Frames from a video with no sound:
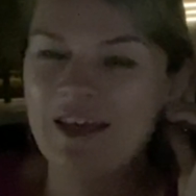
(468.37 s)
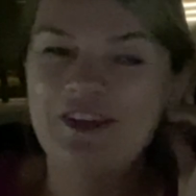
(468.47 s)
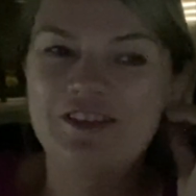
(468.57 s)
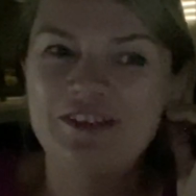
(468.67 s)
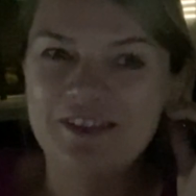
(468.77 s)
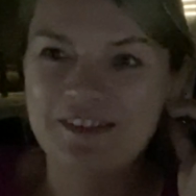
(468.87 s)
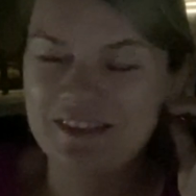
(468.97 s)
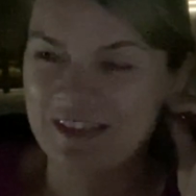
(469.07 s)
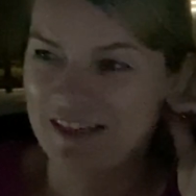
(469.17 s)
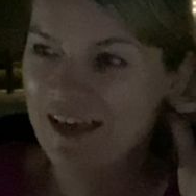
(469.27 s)

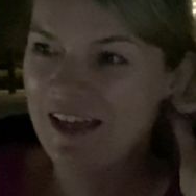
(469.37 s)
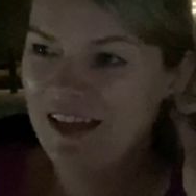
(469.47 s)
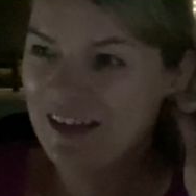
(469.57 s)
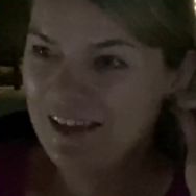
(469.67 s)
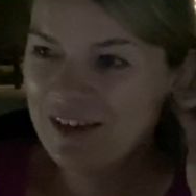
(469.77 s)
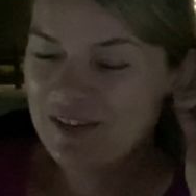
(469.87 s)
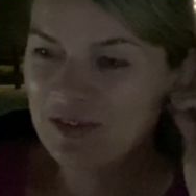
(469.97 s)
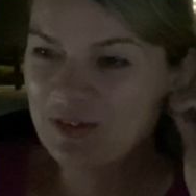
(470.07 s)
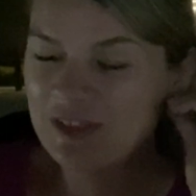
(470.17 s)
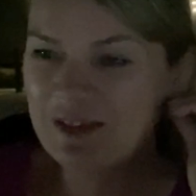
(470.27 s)
идите.
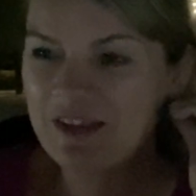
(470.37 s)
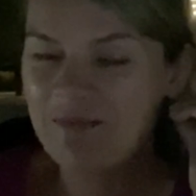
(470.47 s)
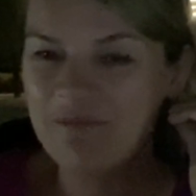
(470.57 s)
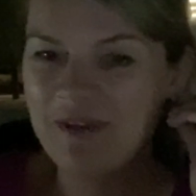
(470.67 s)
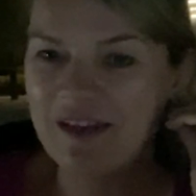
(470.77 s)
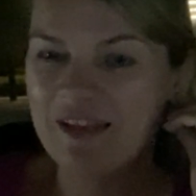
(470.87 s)
Ну и не добили,